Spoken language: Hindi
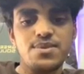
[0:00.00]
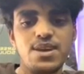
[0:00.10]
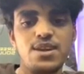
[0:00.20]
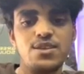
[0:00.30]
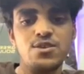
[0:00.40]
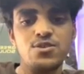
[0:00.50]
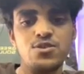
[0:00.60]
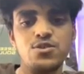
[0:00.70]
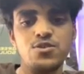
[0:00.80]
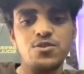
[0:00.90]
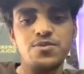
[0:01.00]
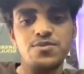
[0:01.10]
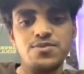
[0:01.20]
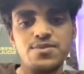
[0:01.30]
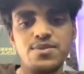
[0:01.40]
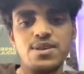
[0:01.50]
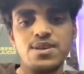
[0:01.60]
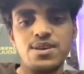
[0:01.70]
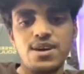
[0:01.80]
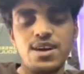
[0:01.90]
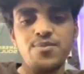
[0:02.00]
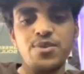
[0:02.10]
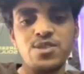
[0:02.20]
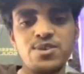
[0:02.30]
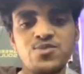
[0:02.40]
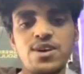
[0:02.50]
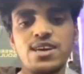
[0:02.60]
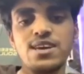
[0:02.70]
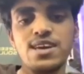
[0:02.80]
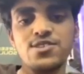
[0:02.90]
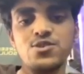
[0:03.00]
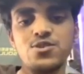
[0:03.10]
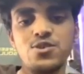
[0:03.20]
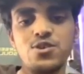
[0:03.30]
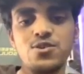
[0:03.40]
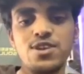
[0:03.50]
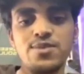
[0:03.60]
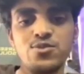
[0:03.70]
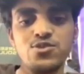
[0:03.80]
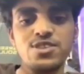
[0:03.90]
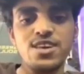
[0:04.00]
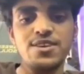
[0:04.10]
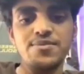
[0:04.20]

हेलो हाय प्रथमेश भाई कैसे हो लॉन्ग टाइम नो सी